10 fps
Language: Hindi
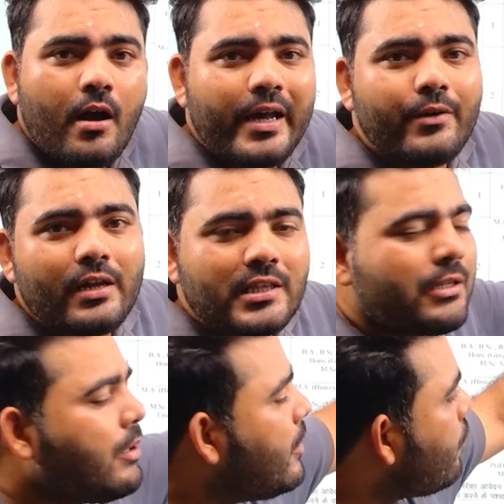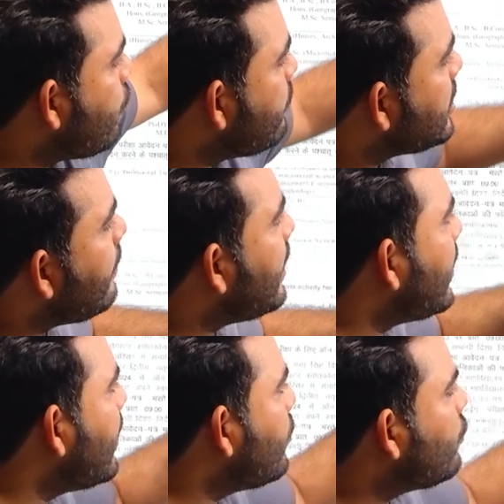आने वाले समय में और भी सवाल
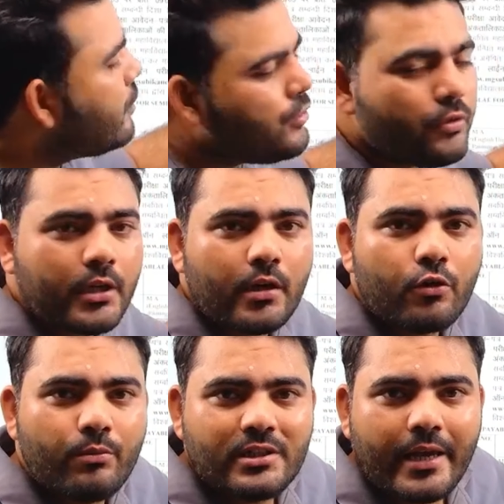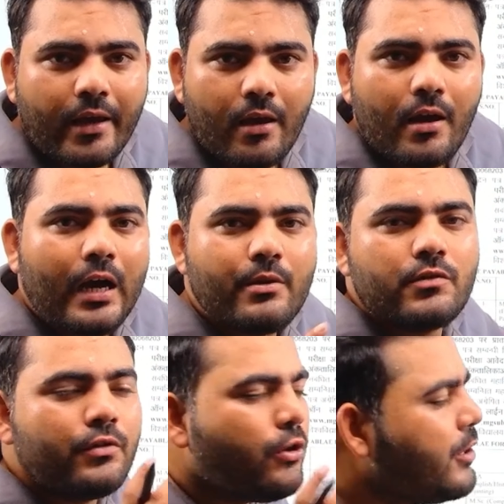करेंगे तो वीडियो देखने को मिल जाएंगे अब इस
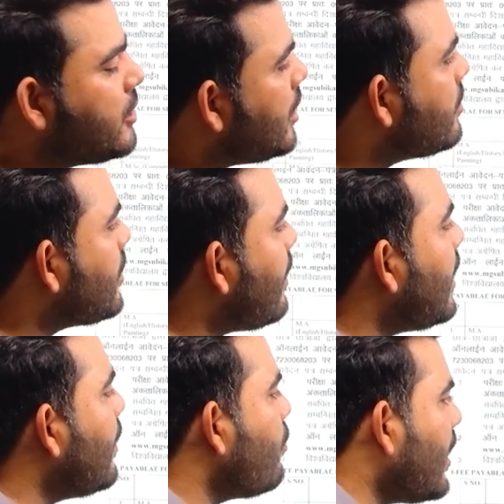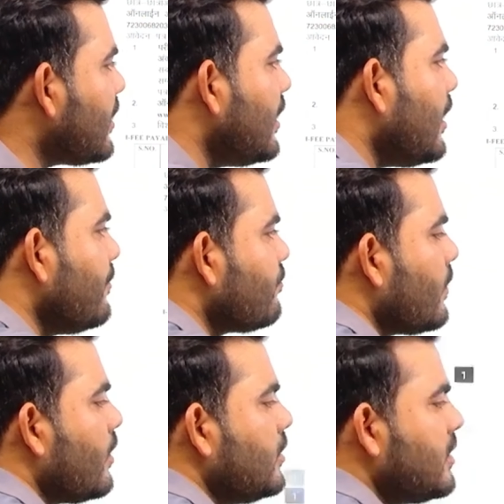वीडियो पर जितने भी सवाल हैं वो कर देना
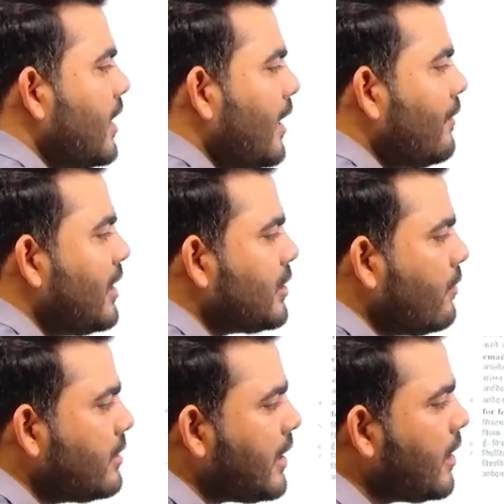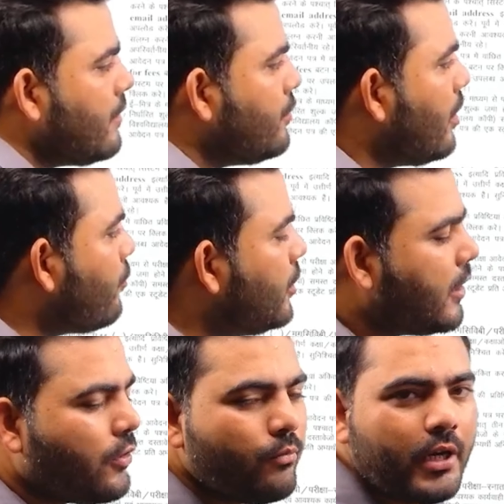जिससे आने वाले समय में सारे वीडियो आपको
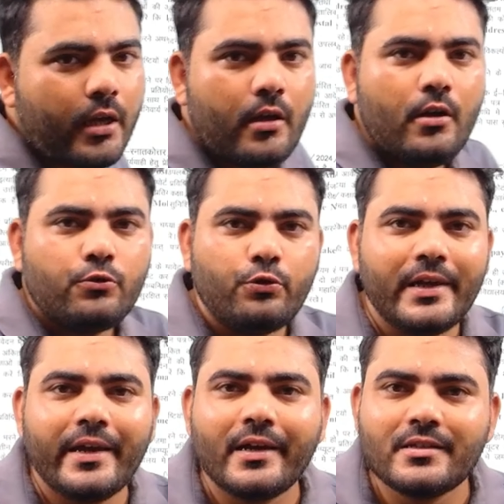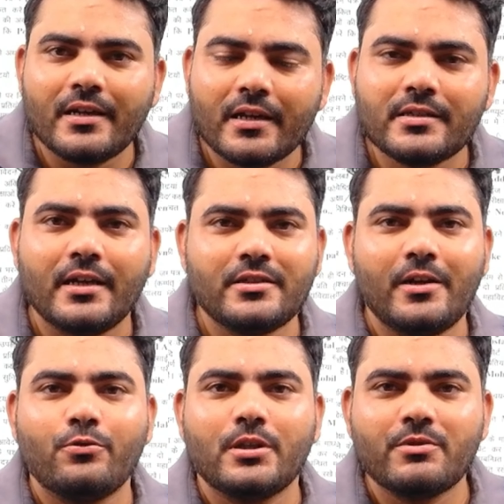देखने को मिलेंगे जुड़े रहेंगे चैनल के साथ चैनल
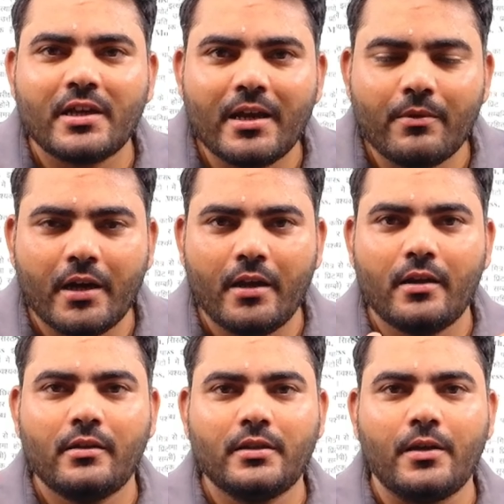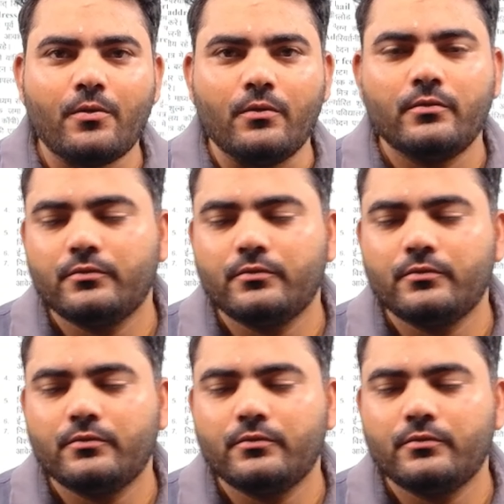को सब्सक्राइब करें थैंक यू